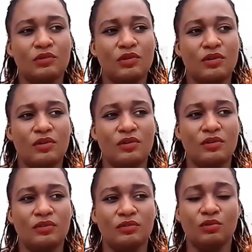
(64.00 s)
nos
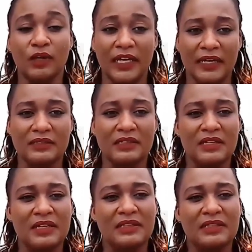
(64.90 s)
euh, lauréates
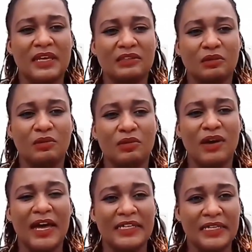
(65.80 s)
d'être euh,
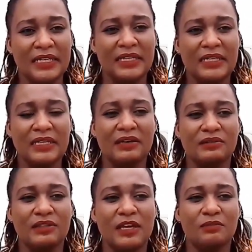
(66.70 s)
aguerris
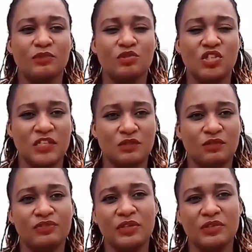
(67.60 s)
en termes de
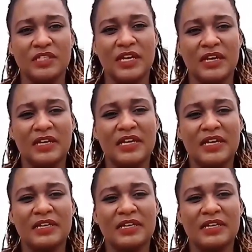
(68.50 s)
gestion financière.